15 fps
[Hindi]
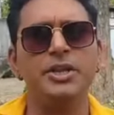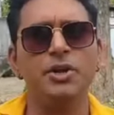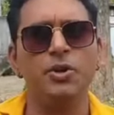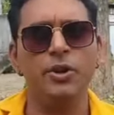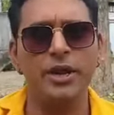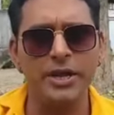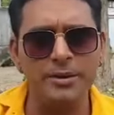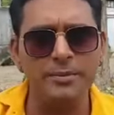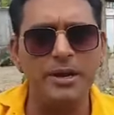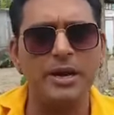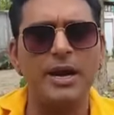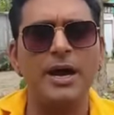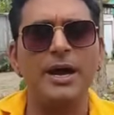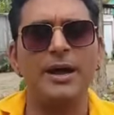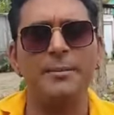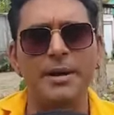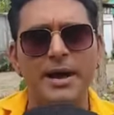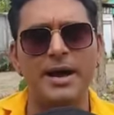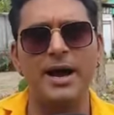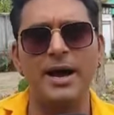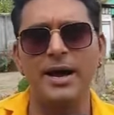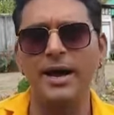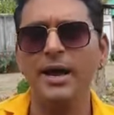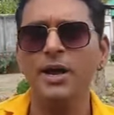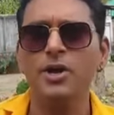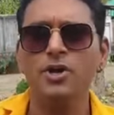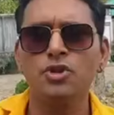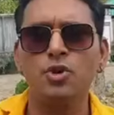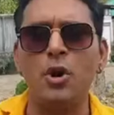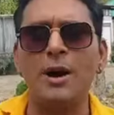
कहीं इन दिनों नहीं मिल रहा है महंगा है